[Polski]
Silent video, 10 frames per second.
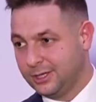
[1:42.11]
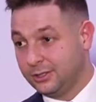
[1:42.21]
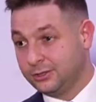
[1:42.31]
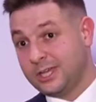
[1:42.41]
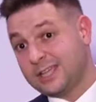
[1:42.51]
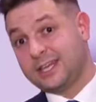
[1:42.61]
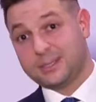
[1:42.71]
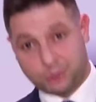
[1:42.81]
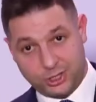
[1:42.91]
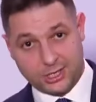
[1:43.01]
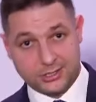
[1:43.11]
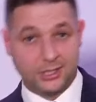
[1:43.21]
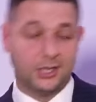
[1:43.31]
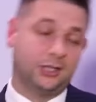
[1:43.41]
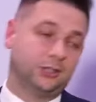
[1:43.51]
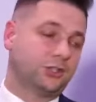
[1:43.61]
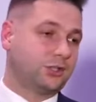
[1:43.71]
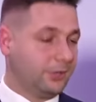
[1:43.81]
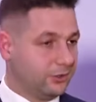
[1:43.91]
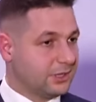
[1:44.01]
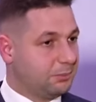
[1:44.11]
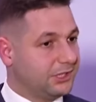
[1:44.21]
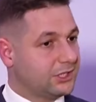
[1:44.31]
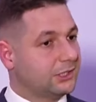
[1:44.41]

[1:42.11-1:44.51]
No to jak teraz przyjedzie, no to trzeba go zapytać,